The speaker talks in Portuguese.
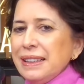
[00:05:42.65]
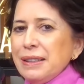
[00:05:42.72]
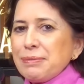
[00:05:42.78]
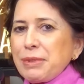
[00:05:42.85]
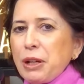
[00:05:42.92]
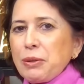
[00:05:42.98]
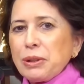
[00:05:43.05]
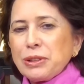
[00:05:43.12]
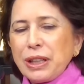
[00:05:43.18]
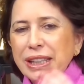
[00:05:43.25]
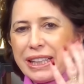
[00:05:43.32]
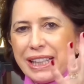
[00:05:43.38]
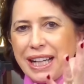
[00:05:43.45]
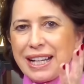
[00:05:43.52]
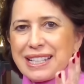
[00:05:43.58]
Porque quando a
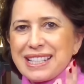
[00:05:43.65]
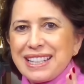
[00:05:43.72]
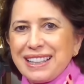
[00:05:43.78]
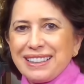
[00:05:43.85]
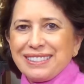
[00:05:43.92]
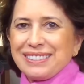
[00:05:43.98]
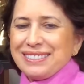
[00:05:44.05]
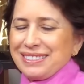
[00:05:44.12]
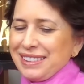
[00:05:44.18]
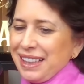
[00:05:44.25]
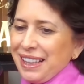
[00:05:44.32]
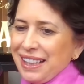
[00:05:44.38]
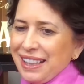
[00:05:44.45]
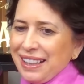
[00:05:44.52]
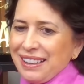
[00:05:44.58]
criança
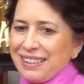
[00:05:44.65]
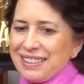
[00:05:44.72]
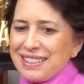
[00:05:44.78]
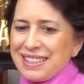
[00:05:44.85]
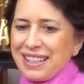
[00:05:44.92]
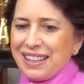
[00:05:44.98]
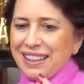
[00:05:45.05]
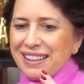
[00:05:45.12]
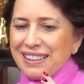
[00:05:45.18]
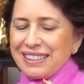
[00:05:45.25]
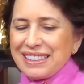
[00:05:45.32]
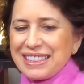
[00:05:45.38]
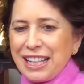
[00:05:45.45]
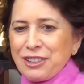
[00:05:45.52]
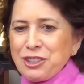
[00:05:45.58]
ela se,
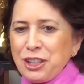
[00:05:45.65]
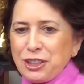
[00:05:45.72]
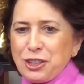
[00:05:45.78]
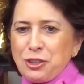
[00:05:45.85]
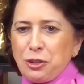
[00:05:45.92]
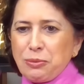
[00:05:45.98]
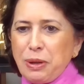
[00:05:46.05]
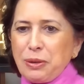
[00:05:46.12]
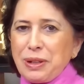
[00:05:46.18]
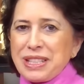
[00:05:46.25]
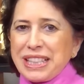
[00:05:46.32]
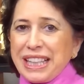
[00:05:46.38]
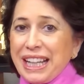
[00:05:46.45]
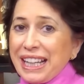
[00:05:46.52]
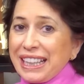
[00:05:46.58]
está diante de alguma coisa
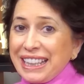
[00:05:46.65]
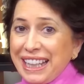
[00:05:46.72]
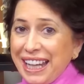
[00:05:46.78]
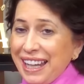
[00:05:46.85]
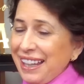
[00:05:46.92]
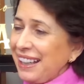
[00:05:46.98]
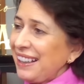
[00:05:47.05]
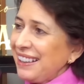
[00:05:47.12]
que ela quer